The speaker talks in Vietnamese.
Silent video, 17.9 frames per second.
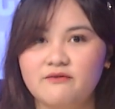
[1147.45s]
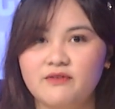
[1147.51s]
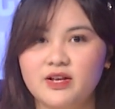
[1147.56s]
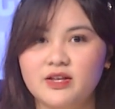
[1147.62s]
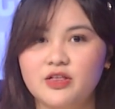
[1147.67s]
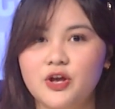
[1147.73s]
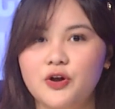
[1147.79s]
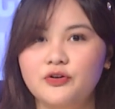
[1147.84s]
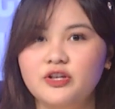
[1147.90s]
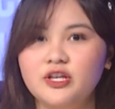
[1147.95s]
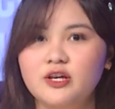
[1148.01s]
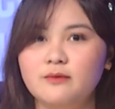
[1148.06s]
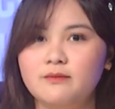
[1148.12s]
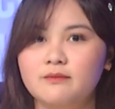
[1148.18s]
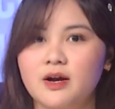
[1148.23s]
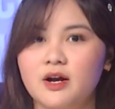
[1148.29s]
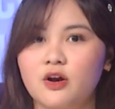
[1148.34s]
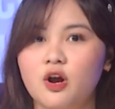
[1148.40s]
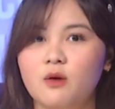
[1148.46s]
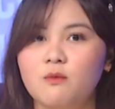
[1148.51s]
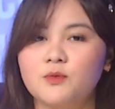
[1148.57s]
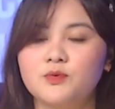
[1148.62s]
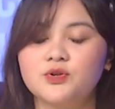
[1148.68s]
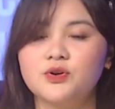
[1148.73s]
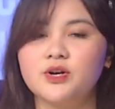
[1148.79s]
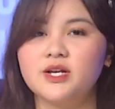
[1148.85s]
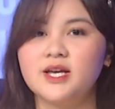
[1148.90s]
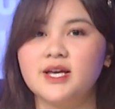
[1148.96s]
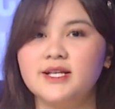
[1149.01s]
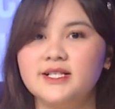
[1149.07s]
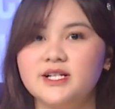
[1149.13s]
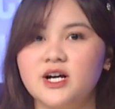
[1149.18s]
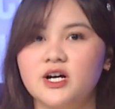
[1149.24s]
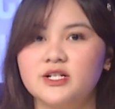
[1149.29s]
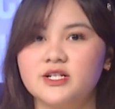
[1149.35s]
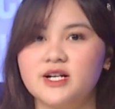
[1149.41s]
Và nếu như mà có một số ý kiến
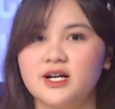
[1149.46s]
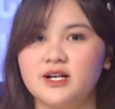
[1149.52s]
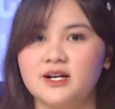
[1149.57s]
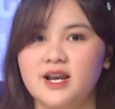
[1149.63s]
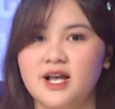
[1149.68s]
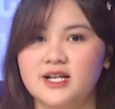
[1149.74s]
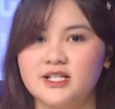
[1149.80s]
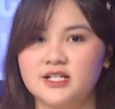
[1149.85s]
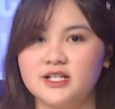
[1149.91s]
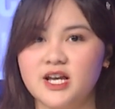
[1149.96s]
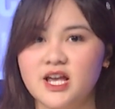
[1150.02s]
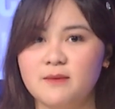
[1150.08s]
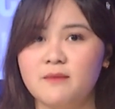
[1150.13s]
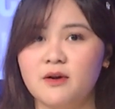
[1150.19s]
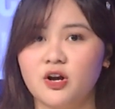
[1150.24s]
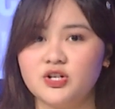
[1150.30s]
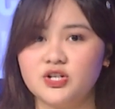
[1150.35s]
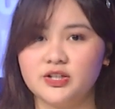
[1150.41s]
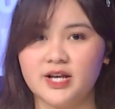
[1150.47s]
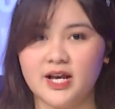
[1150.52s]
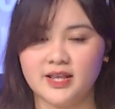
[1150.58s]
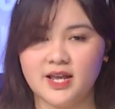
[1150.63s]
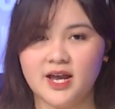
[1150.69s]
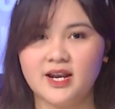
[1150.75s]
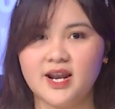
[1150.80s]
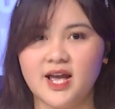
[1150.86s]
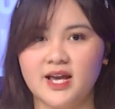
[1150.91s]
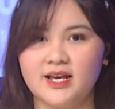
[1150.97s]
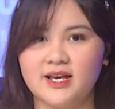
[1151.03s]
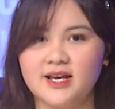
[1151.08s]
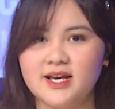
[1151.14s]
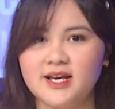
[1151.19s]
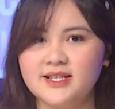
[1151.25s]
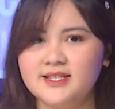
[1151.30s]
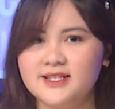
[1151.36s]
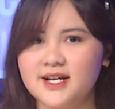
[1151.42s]
cho rằng là khi mà có sự thay thế này
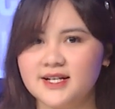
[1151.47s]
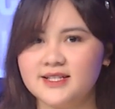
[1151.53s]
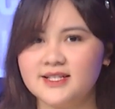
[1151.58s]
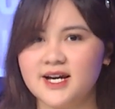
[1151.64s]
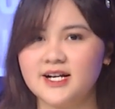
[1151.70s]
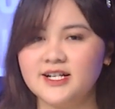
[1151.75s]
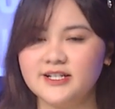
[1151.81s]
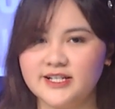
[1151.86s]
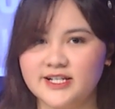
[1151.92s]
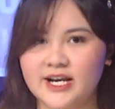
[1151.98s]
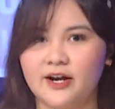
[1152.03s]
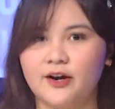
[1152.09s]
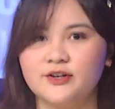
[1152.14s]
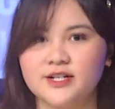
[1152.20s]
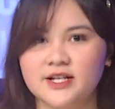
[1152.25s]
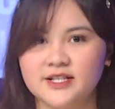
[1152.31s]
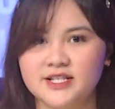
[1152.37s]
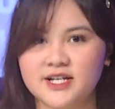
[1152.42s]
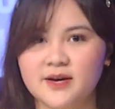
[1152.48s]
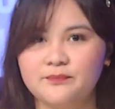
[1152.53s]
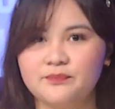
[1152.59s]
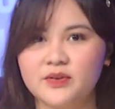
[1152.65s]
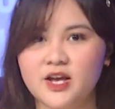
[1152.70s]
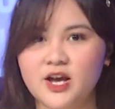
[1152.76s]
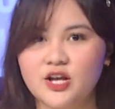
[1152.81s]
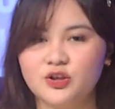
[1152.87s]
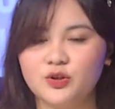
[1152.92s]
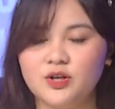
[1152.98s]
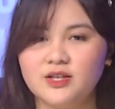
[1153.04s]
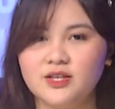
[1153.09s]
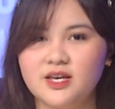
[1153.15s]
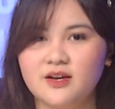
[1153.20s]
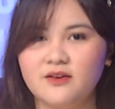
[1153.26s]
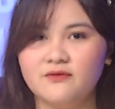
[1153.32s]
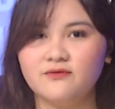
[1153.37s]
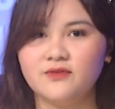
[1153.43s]
chắc chắn sẽ có tranh chấp. Tuy
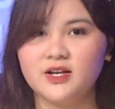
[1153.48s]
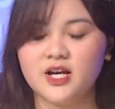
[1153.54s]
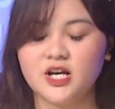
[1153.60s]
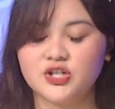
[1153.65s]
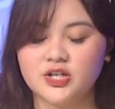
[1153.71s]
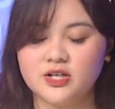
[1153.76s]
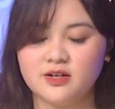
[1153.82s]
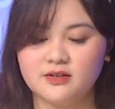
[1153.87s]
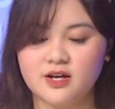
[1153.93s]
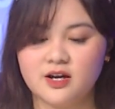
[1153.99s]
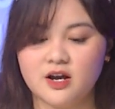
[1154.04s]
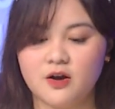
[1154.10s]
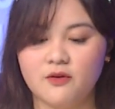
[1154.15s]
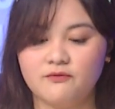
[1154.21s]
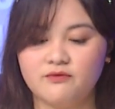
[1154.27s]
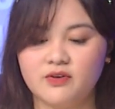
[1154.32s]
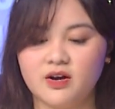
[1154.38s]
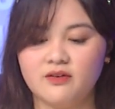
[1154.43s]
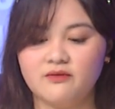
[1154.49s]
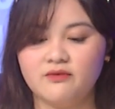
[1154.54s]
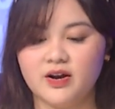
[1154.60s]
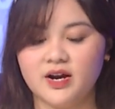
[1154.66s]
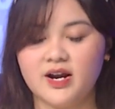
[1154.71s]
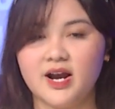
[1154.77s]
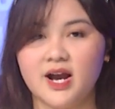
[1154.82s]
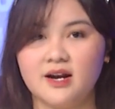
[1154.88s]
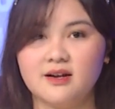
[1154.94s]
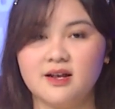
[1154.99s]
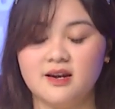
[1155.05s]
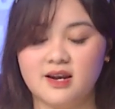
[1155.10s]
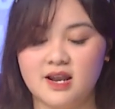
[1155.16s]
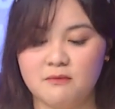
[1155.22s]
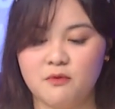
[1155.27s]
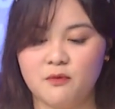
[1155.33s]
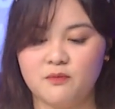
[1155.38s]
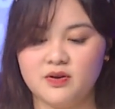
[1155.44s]
nhiên, phía nghệ sĩ nhân dân Hồng Vân vẫn khẳng định
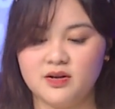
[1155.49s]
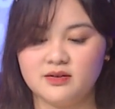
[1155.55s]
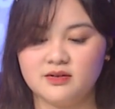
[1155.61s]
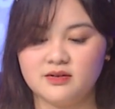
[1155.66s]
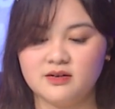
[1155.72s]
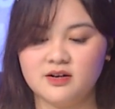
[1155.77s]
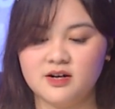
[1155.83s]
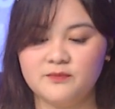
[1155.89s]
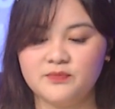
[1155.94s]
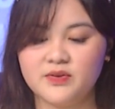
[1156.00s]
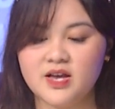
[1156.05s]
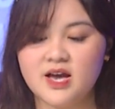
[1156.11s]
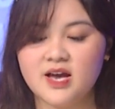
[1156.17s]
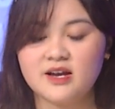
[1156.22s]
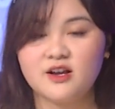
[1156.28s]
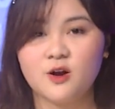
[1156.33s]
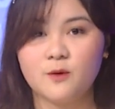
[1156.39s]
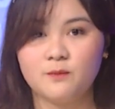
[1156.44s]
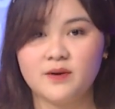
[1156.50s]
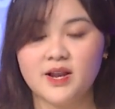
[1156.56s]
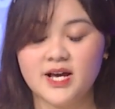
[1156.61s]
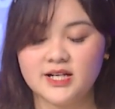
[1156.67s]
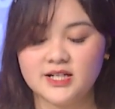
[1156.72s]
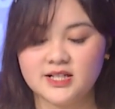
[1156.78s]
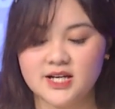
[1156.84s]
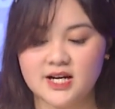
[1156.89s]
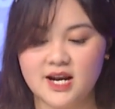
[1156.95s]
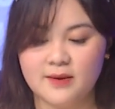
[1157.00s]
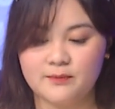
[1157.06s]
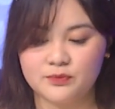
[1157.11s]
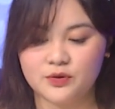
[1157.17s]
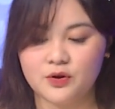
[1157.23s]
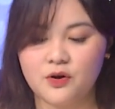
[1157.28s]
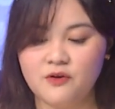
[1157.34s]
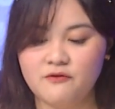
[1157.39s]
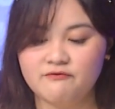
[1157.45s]
lại một lần nữa, Ngọc Lan sẽ làm
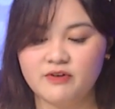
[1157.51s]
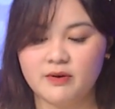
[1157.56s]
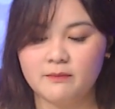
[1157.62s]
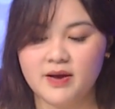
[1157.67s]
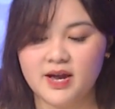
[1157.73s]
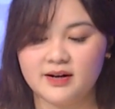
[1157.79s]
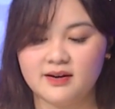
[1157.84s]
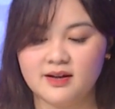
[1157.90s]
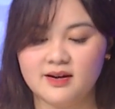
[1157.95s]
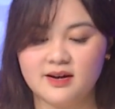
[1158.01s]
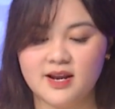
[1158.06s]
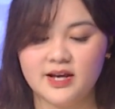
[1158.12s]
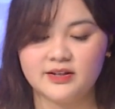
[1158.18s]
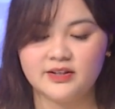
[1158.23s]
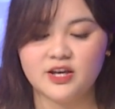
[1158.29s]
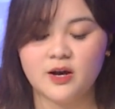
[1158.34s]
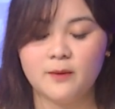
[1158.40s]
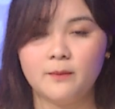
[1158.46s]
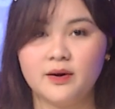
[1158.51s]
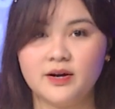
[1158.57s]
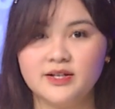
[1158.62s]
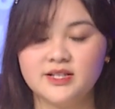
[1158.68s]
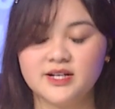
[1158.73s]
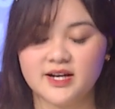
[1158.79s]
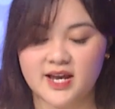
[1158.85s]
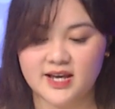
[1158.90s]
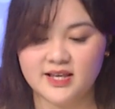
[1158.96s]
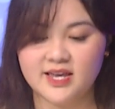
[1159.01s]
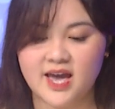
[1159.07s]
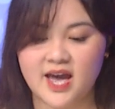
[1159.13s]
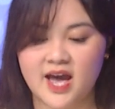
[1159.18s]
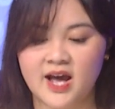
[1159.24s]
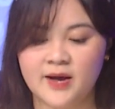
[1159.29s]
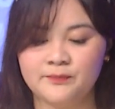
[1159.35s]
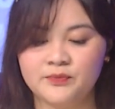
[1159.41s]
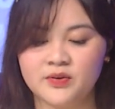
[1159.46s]
tốt và mang đến làn gió mới cho khán
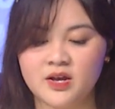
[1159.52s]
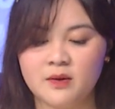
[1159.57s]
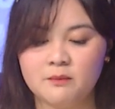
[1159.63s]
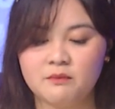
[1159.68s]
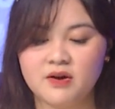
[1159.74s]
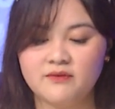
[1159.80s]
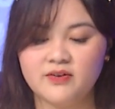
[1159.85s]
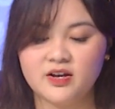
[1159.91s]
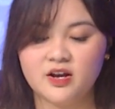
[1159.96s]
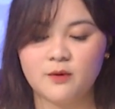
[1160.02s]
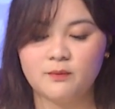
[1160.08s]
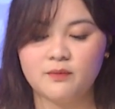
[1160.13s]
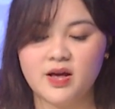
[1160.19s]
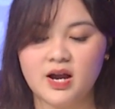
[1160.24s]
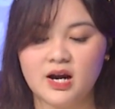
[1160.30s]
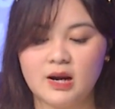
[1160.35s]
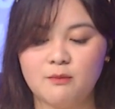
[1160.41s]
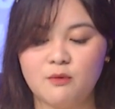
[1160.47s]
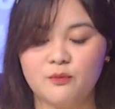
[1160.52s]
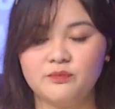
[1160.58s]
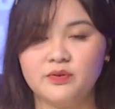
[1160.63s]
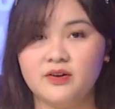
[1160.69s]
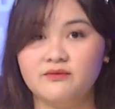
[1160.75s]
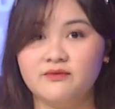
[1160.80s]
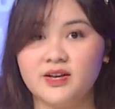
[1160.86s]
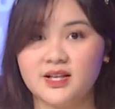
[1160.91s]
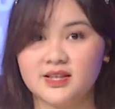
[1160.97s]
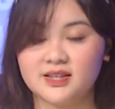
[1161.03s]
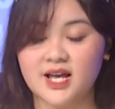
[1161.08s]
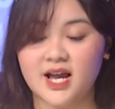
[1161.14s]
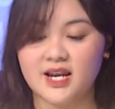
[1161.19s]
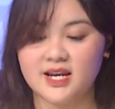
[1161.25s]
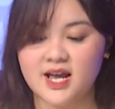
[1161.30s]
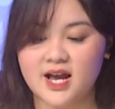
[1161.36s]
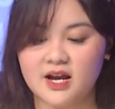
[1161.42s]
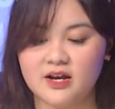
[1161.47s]
giả. Bởi vì Ngọc Lan là một diễn viên
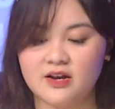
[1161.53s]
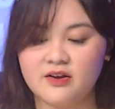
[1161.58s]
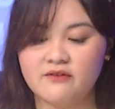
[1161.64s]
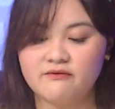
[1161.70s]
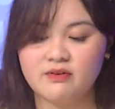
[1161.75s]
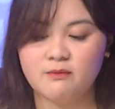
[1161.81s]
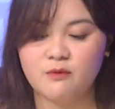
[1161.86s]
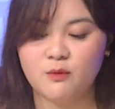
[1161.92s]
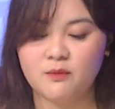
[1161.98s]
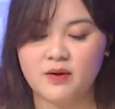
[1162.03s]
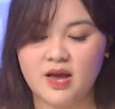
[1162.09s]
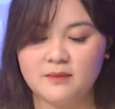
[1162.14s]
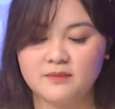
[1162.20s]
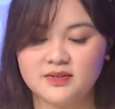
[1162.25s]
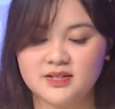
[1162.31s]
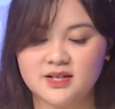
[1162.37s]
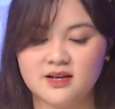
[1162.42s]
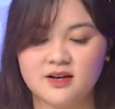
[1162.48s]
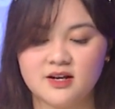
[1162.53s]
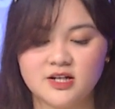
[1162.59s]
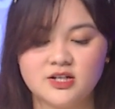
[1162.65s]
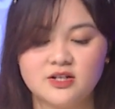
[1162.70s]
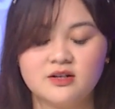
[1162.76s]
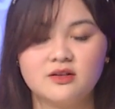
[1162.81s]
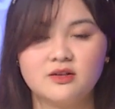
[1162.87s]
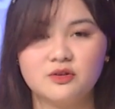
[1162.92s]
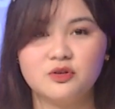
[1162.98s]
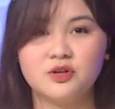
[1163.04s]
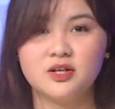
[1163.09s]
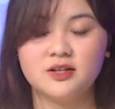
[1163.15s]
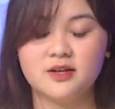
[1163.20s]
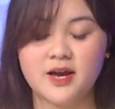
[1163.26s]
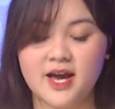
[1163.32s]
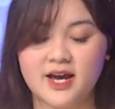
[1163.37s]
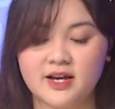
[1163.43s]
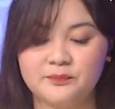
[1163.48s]
tài năng và một MC hết sức
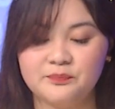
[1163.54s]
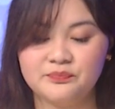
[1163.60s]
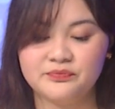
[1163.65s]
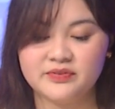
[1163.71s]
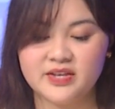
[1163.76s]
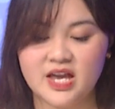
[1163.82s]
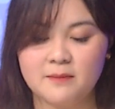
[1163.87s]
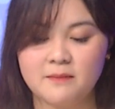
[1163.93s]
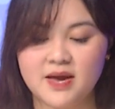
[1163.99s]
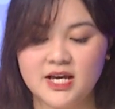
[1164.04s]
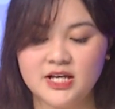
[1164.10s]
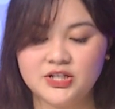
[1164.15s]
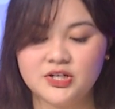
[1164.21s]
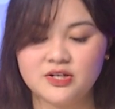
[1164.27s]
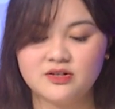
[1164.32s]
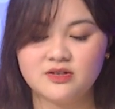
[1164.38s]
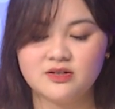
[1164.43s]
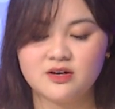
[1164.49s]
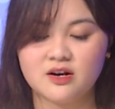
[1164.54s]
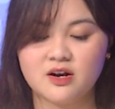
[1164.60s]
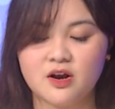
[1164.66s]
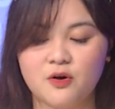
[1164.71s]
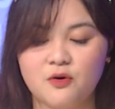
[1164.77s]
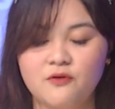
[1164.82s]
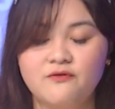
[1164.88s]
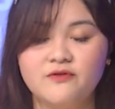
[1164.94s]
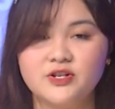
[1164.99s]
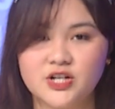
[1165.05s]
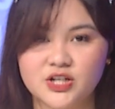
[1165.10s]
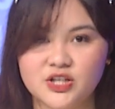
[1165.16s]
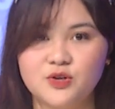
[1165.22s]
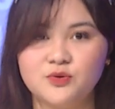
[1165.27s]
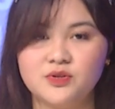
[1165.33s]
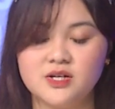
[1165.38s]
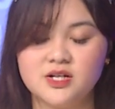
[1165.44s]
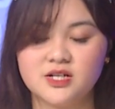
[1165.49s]
duyên dáng, nhạy bén trên sân khấu với rất
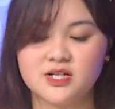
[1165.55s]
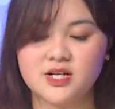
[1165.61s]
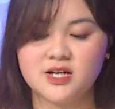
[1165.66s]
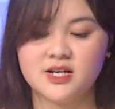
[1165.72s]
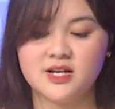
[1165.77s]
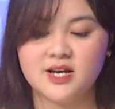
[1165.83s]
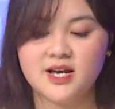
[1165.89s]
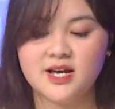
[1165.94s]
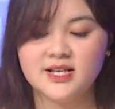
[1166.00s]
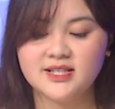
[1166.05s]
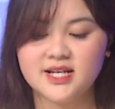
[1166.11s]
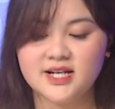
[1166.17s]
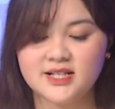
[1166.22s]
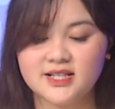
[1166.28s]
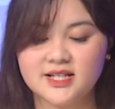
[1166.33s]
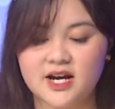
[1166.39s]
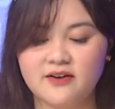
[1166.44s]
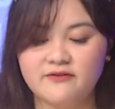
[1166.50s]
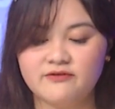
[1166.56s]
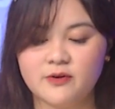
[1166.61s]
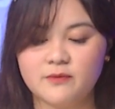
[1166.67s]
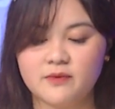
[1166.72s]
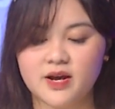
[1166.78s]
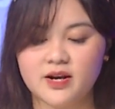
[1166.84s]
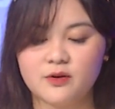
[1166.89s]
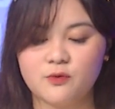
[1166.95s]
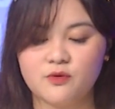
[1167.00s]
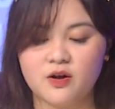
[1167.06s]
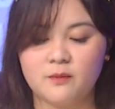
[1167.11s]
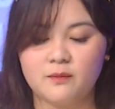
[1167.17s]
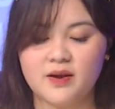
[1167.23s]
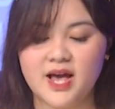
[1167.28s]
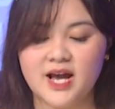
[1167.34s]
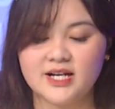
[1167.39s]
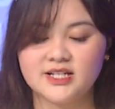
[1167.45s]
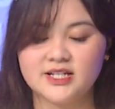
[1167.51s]
nhiều chương trình. Chắc chắn phong cách của Ngọc
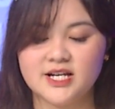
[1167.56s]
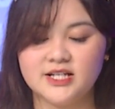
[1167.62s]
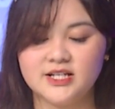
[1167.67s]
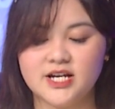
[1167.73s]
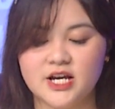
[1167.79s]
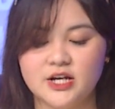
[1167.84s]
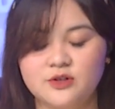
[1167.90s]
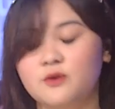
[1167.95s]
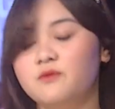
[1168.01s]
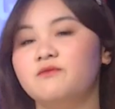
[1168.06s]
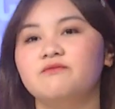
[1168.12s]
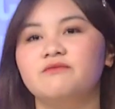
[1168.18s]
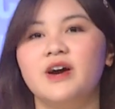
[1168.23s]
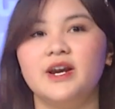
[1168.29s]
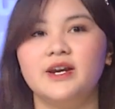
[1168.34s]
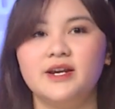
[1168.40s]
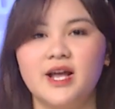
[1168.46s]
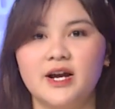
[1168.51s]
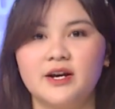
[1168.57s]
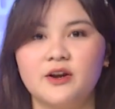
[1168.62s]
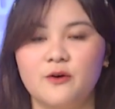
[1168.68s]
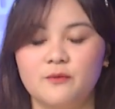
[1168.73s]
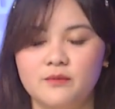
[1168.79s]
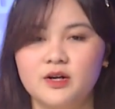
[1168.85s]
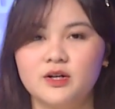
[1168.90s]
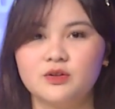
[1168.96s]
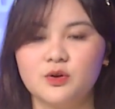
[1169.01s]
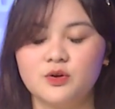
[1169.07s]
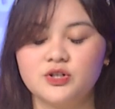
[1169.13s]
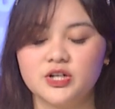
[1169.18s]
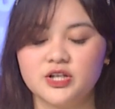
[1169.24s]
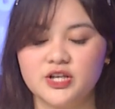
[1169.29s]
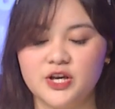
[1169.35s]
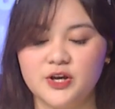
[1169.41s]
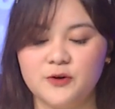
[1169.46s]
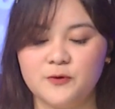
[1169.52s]
Lan sẽ trẻ trung và năng động hơn tôi
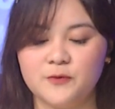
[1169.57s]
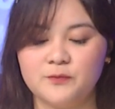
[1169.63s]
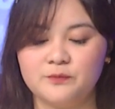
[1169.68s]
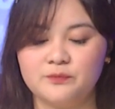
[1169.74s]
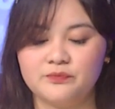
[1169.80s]
rất nhiều.